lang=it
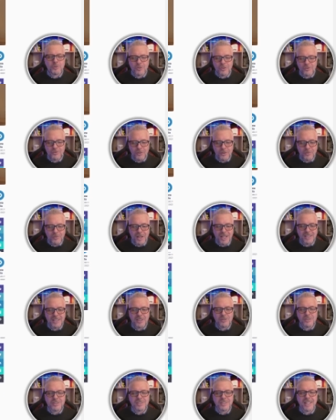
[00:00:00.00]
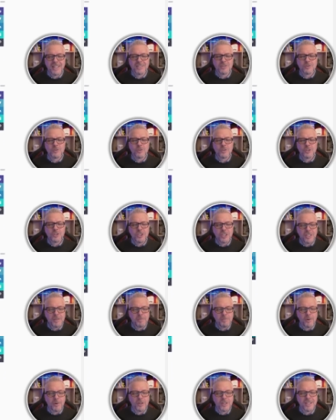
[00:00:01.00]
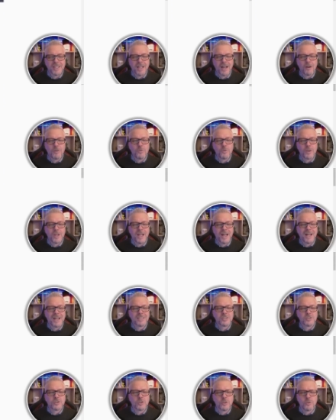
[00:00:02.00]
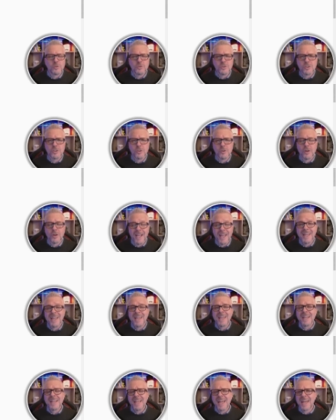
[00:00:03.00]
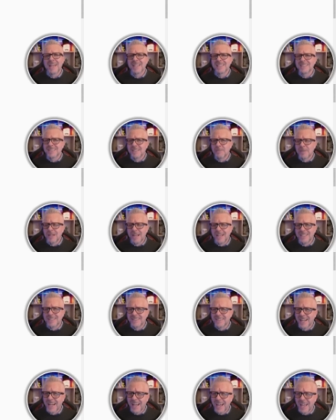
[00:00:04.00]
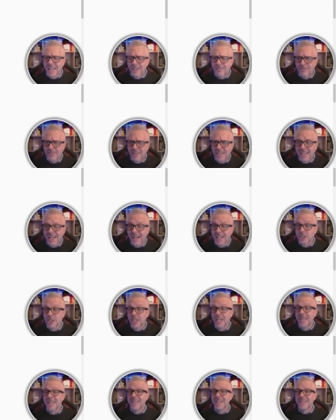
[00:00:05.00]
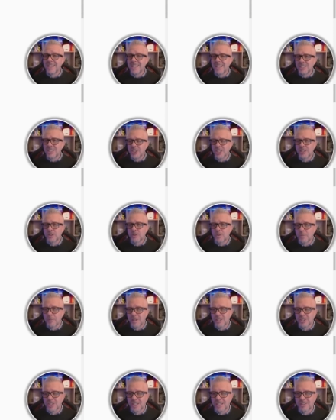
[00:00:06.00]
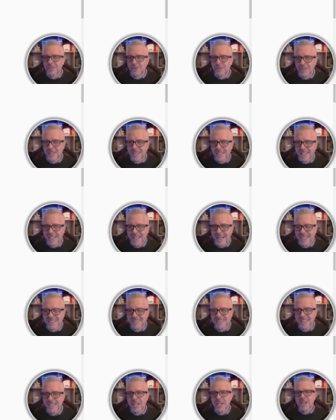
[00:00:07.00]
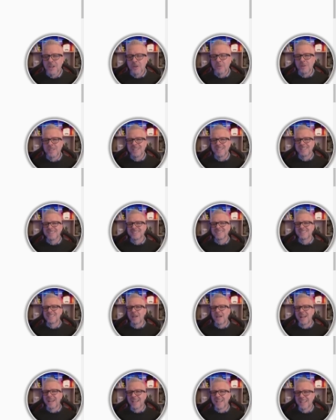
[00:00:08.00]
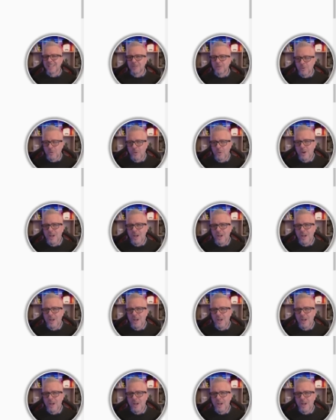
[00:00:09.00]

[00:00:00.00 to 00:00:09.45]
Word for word: informatico stesso ci riporta una soluzione che sembra essere efficace nel 100% dei casi. Quindi se anche tu